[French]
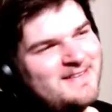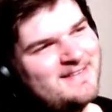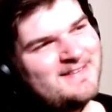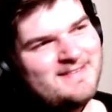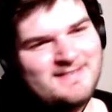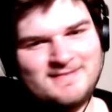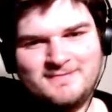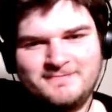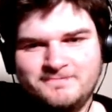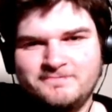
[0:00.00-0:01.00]
C'est pour ça
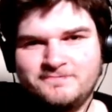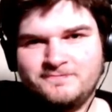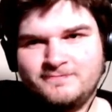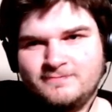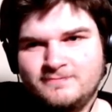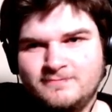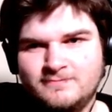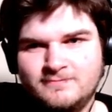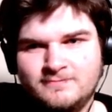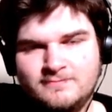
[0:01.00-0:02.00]
que je te dis, je sais
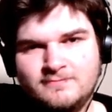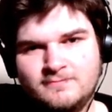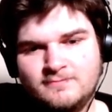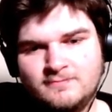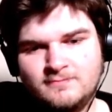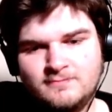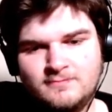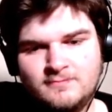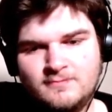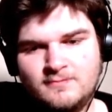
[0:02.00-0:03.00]
pas c'est quoi le end
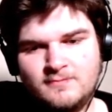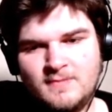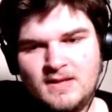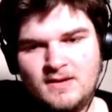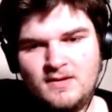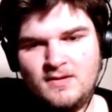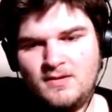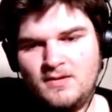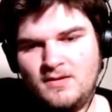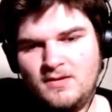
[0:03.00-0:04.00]
goal de cette série-là.
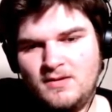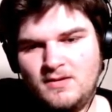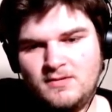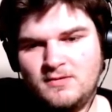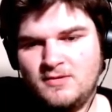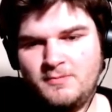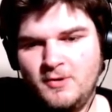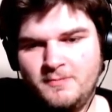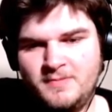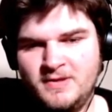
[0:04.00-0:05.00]
Je sais pas,
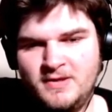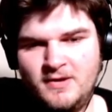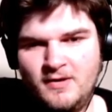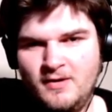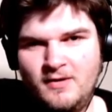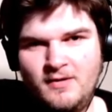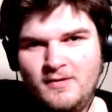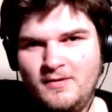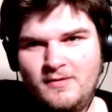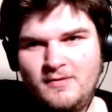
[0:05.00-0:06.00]
puis. Euh,
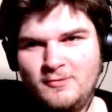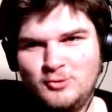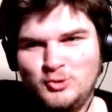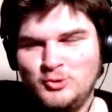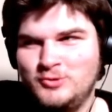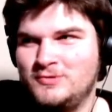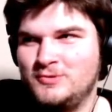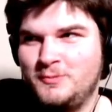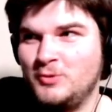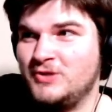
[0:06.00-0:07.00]
c'est mieux de
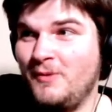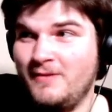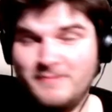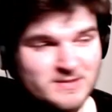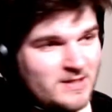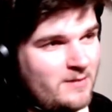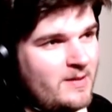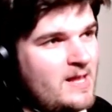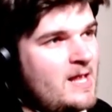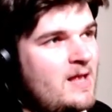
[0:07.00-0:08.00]
même. Pour c'est vraiment mieux
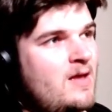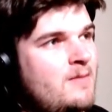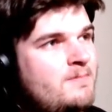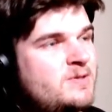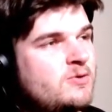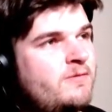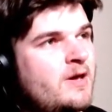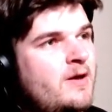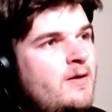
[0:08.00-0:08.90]
Puis je trouve que.